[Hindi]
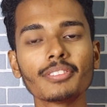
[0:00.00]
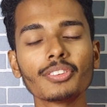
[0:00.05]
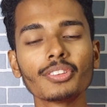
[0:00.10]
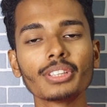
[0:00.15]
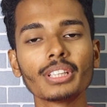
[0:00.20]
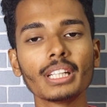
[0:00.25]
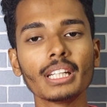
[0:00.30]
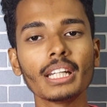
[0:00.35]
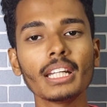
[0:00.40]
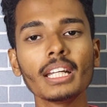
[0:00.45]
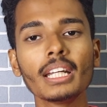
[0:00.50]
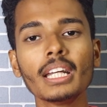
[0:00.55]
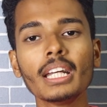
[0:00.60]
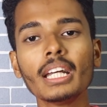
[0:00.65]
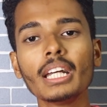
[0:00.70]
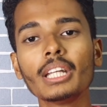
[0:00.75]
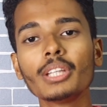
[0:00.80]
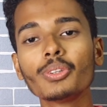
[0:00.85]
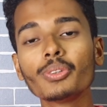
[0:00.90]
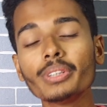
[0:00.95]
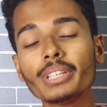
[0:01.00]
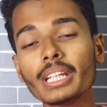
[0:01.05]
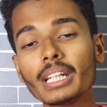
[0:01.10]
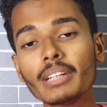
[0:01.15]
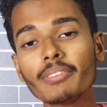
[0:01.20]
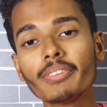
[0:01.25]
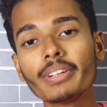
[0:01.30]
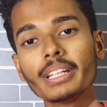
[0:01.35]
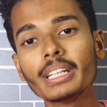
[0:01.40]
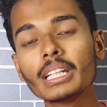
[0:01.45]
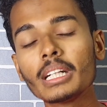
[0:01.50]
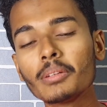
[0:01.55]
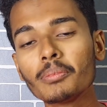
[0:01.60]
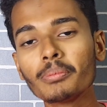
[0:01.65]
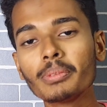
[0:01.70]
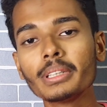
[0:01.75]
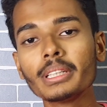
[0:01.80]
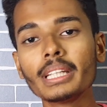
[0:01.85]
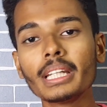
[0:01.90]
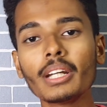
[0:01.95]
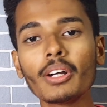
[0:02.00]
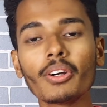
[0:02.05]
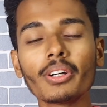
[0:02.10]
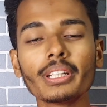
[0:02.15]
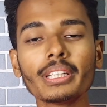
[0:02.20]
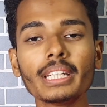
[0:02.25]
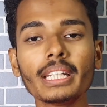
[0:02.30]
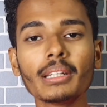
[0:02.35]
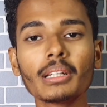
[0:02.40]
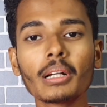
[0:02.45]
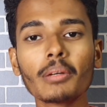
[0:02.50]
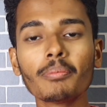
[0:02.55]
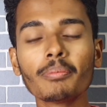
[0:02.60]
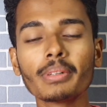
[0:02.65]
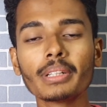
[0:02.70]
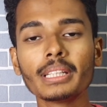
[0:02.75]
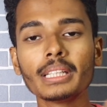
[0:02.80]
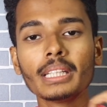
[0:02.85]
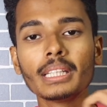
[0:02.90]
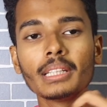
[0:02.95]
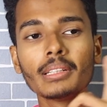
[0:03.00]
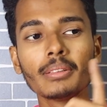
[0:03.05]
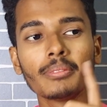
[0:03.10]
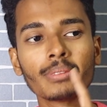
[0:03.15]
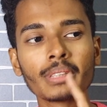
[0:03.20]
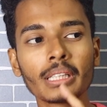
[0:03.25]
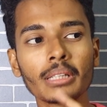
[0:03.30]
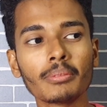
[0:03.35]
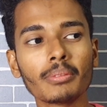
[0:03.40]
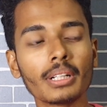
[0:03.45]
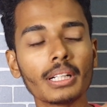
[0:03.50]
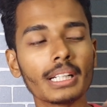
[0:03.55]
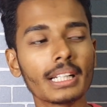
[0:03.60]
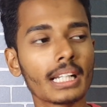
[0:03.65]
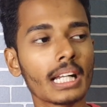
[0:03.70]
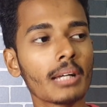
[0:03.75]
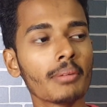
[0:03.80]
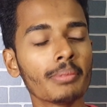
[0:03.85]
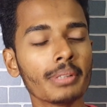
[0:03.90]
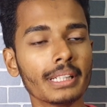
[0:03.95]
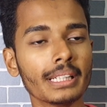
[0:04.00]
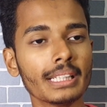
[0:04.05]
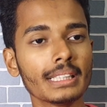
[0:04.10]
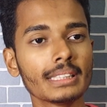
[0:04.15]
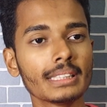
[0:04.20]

होते हैं तो ये वही कंपनी है और ये कंपनी मतलब अठारह महीने